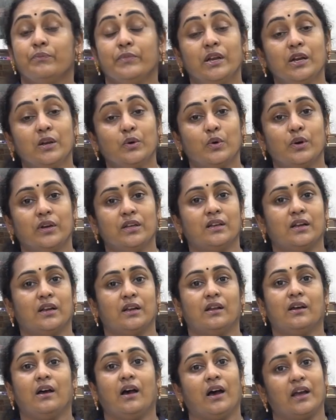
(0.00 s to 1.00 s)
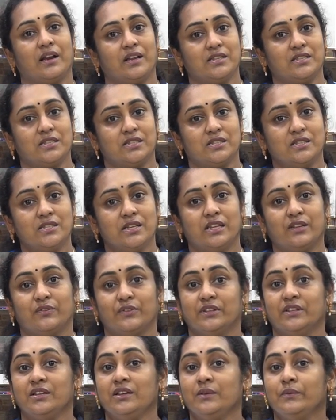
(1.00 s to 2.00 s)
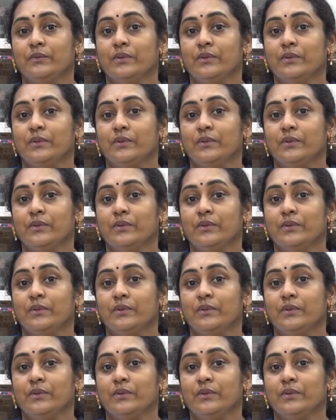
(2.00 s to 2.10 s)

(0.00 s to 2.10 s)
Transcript: மில்க் கூட நல்லா அரைச்சிட்டு இதை வந்து